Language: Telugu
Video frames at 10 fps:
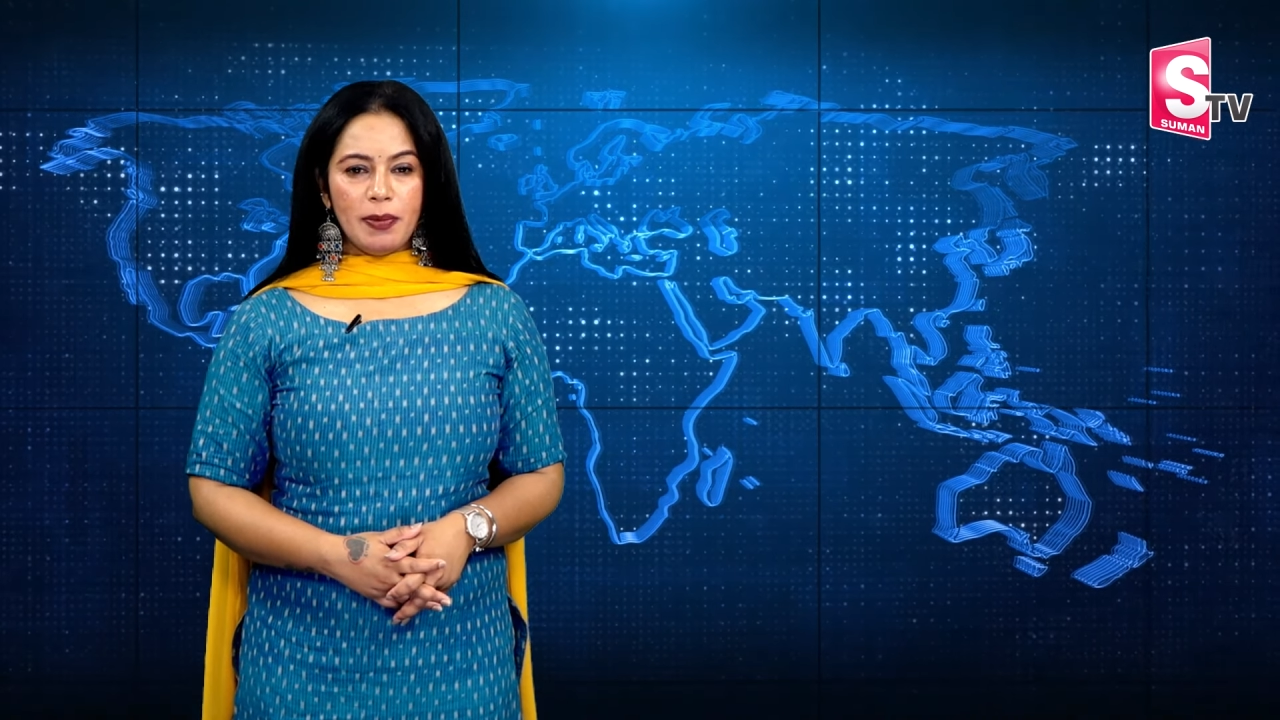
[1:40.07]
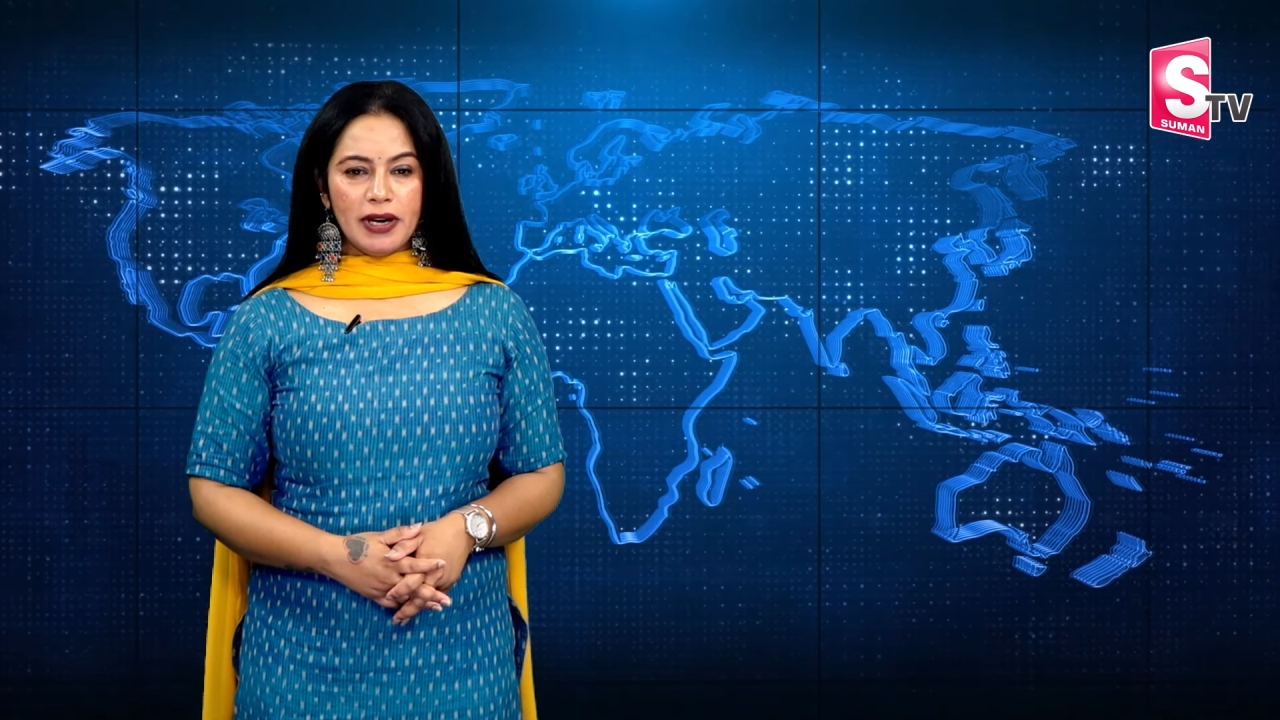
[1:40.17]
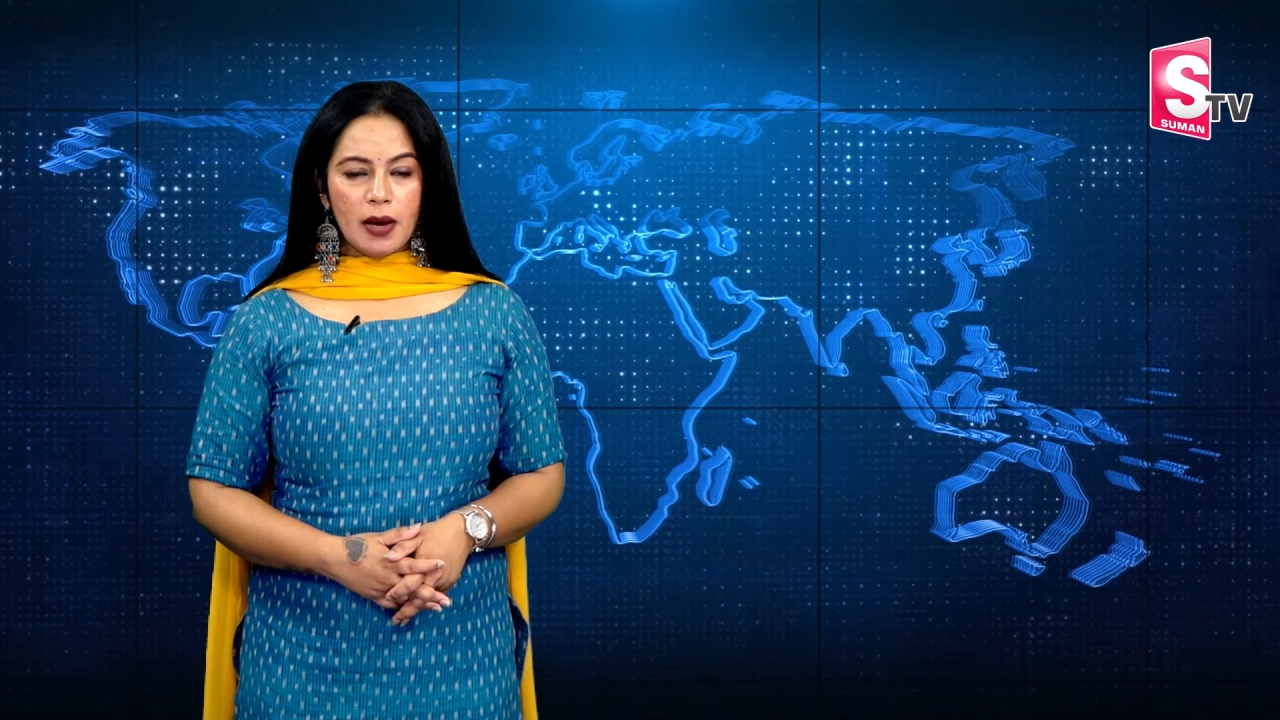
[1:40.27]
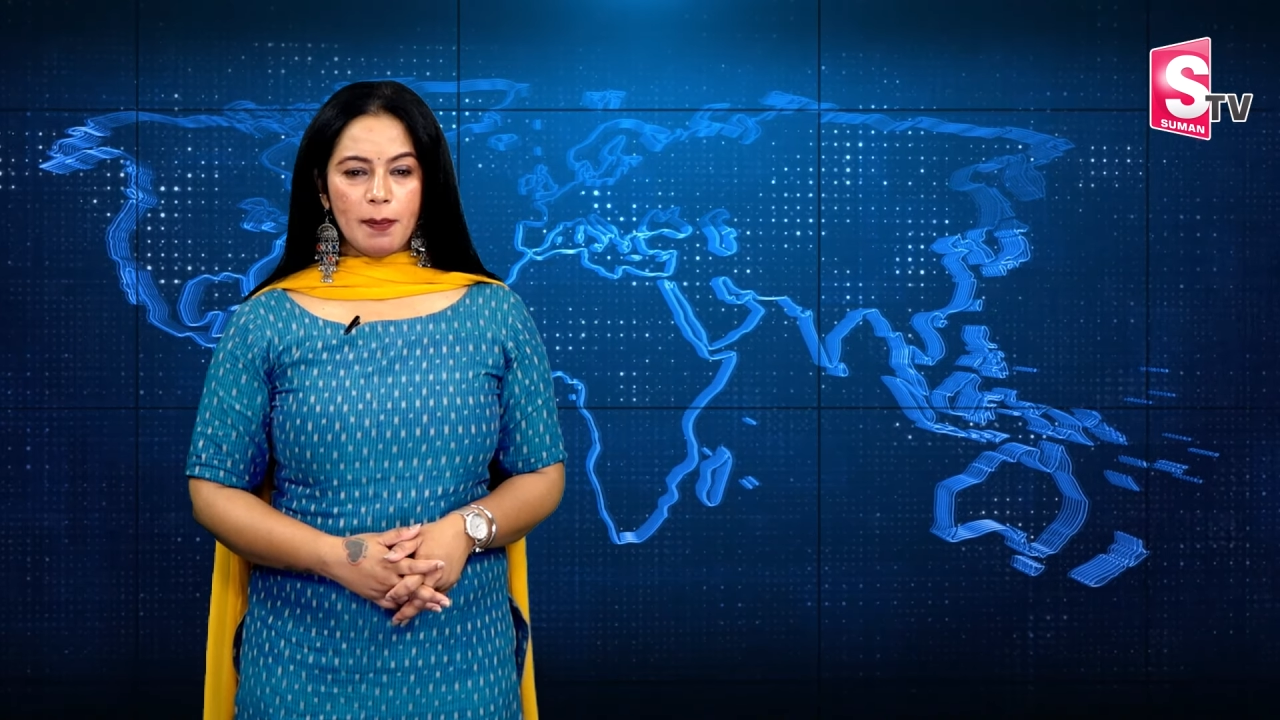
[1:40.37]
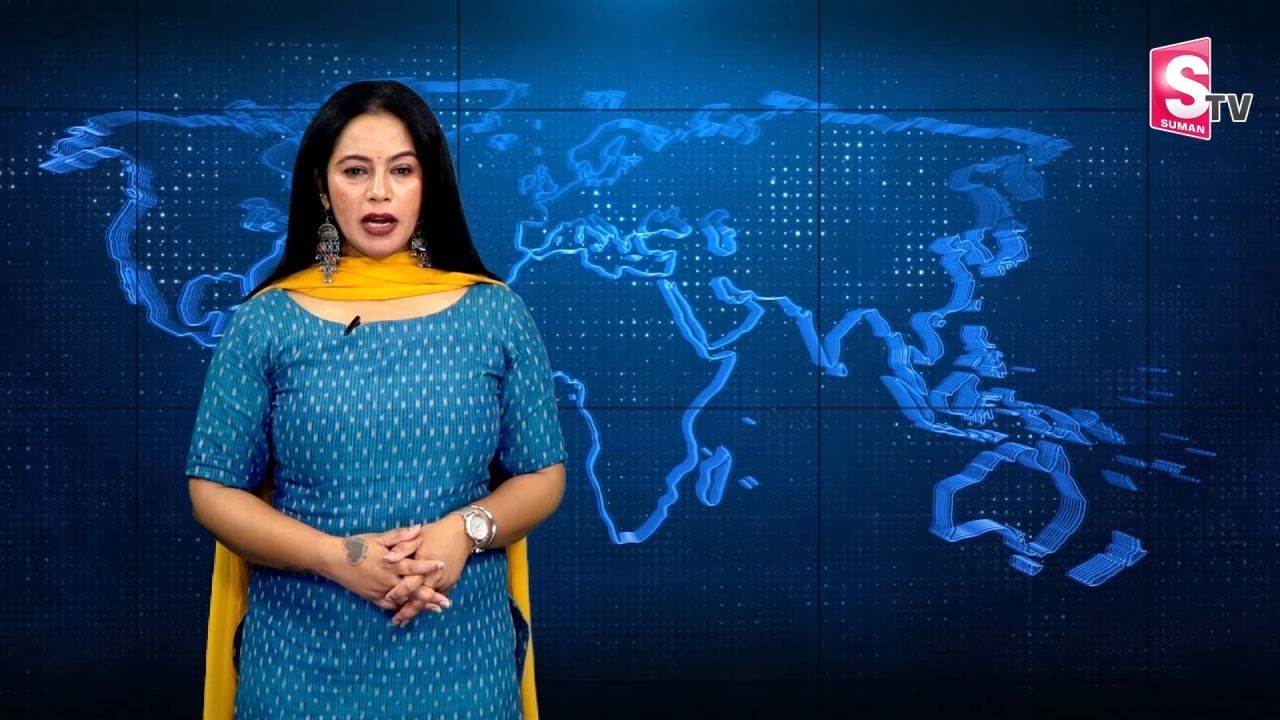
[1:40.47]

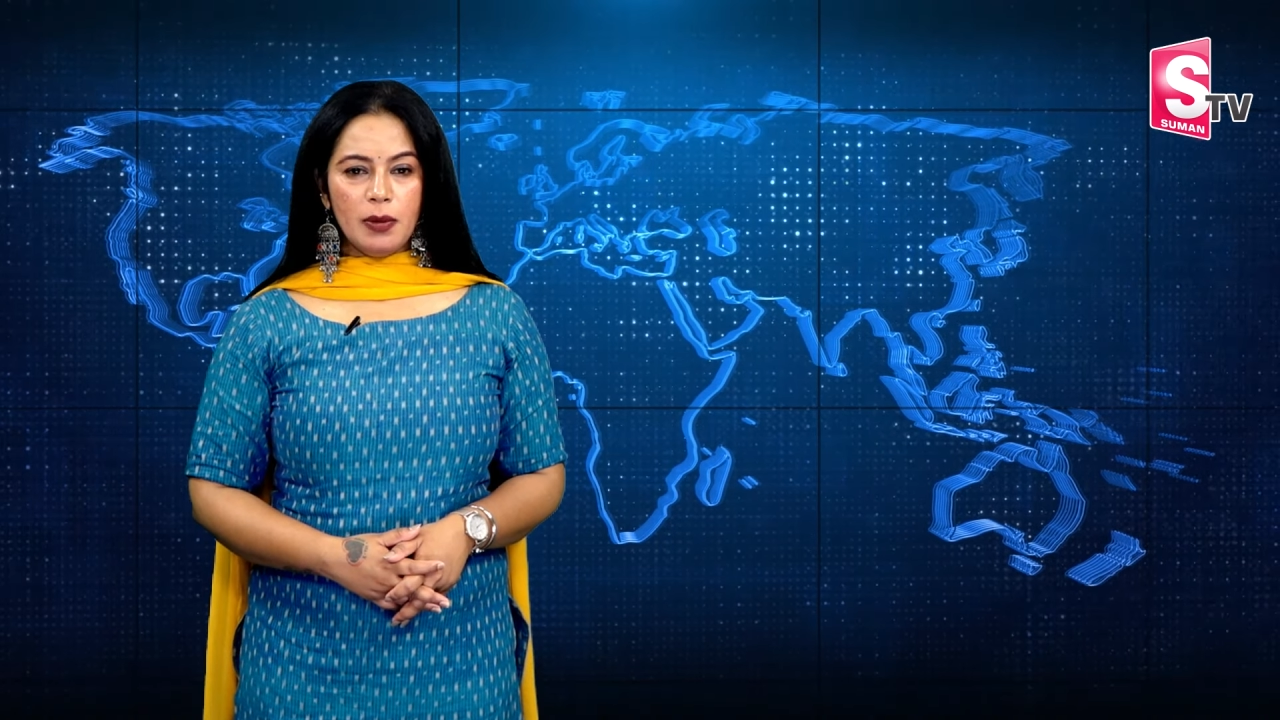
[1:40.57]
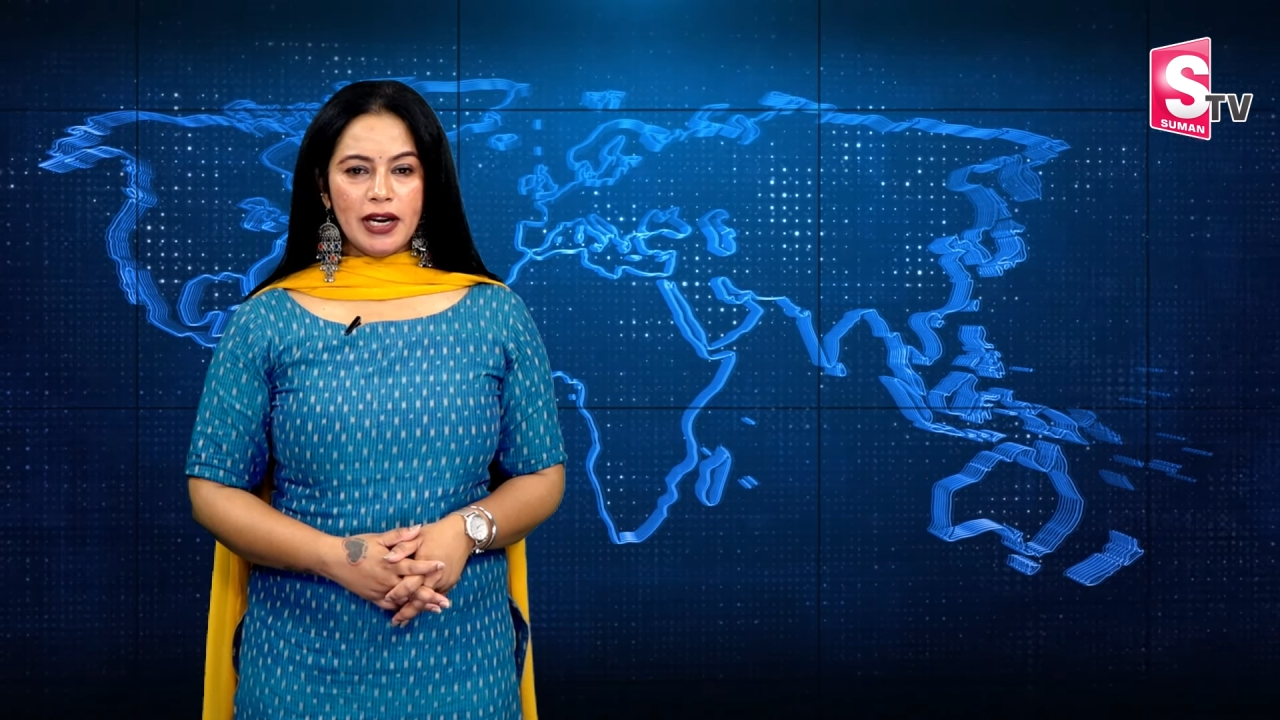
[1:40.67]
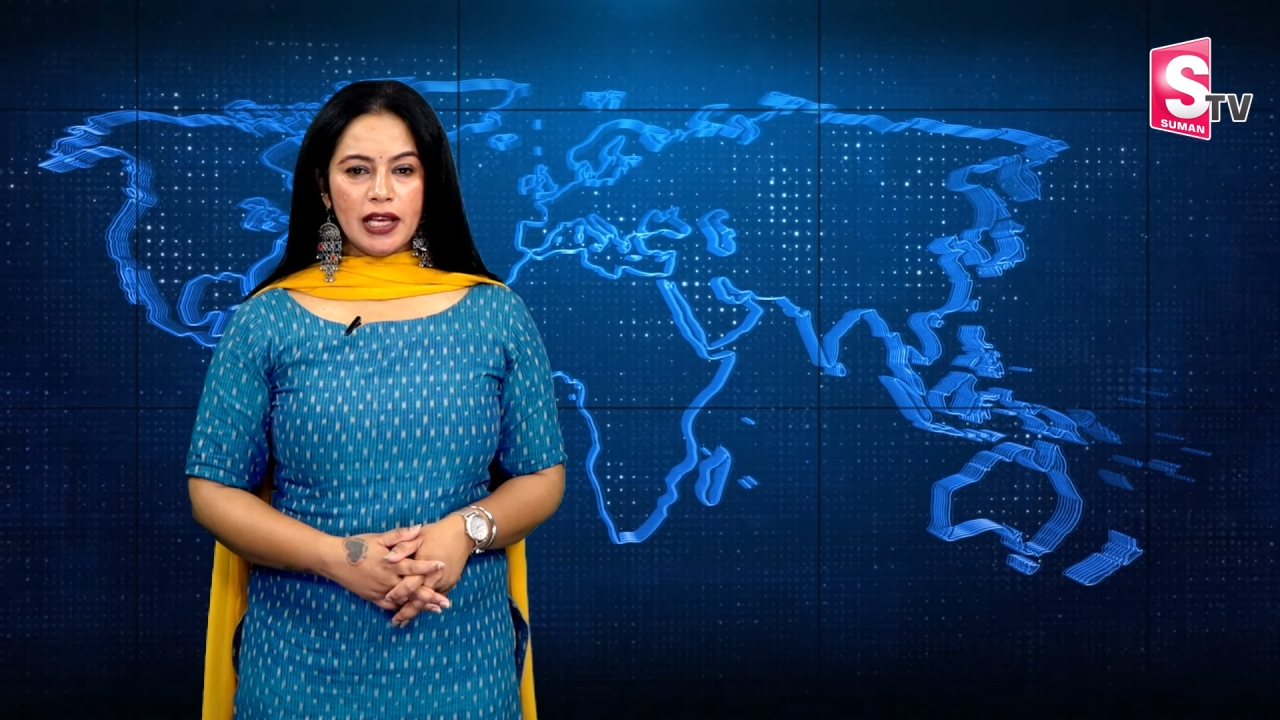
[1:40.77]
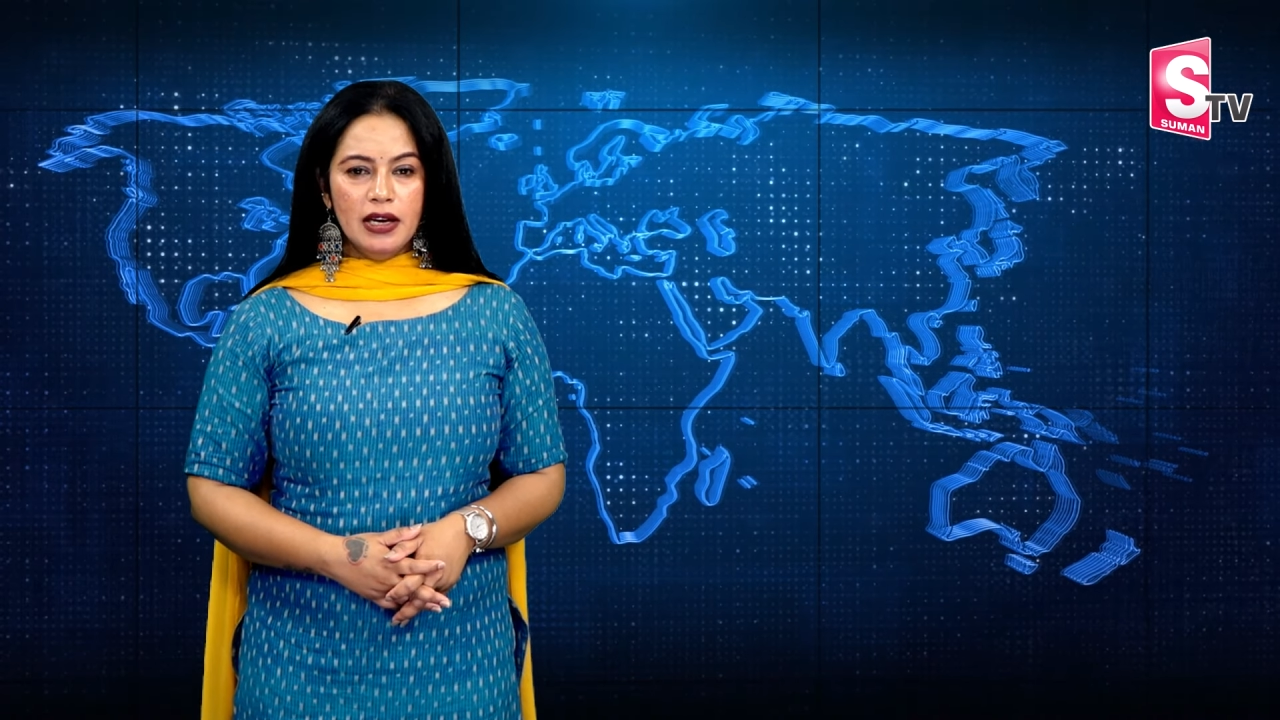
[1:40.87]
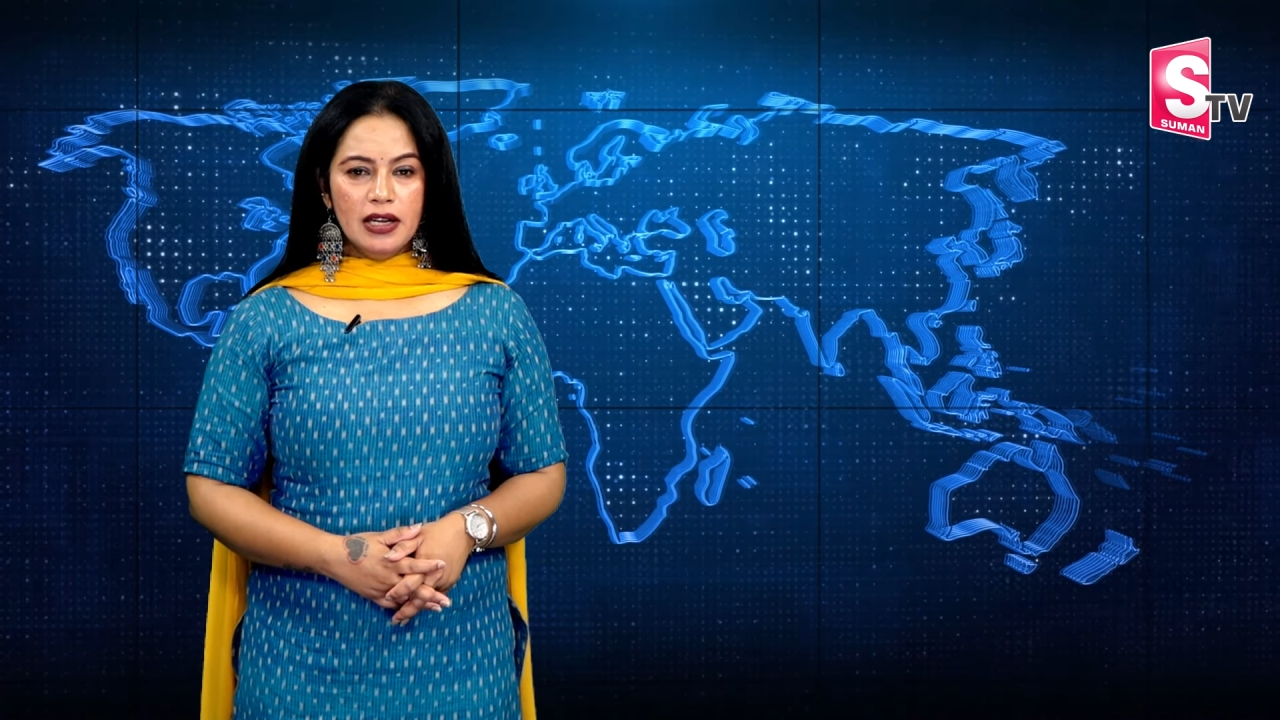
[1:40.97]
పనికి పాల్పడి